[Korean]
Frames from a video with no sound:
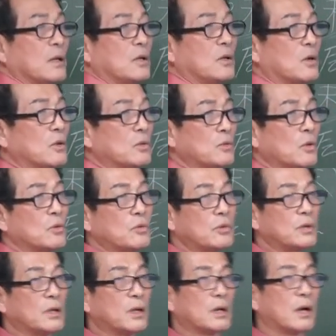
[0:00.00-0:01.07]
연도도
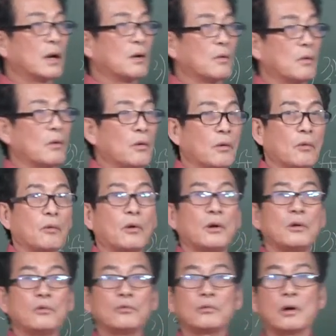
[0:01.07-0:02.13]
이렇게 가고
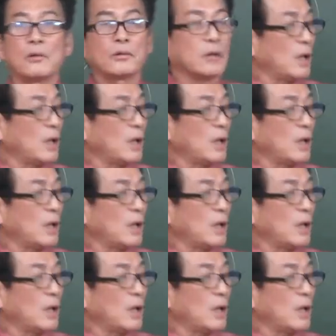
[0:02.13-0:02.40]
월도 가고